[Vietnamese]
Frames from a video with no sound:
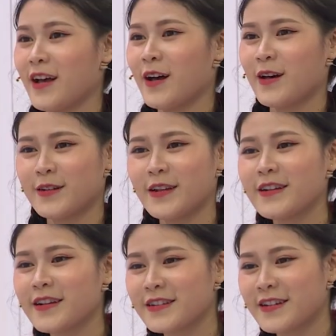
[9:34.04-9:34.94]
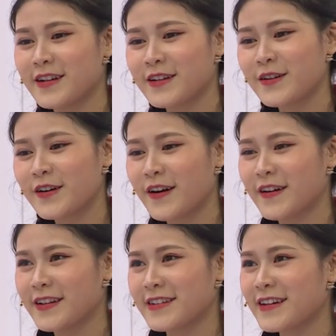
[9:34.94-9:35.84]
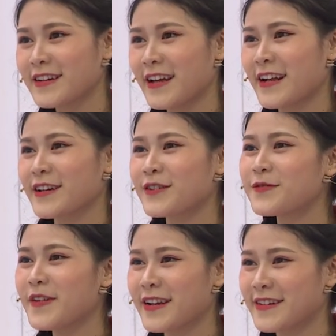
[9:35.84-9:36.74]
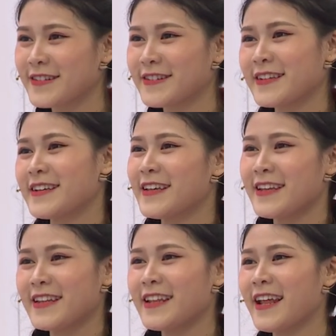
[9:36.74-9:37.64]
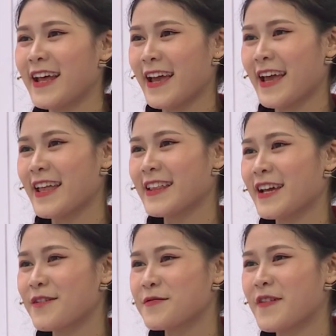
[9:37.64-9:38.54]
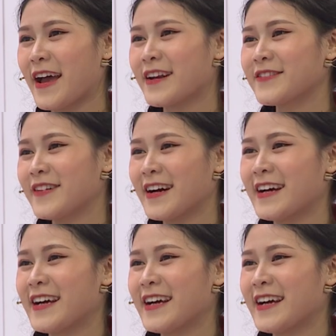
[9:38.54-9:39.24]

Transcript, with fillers: Nãy giờ trả lời câu hỏi thì chắc anh cũng mệt rồi, thế nên là anh hát tặng em một bài đúng không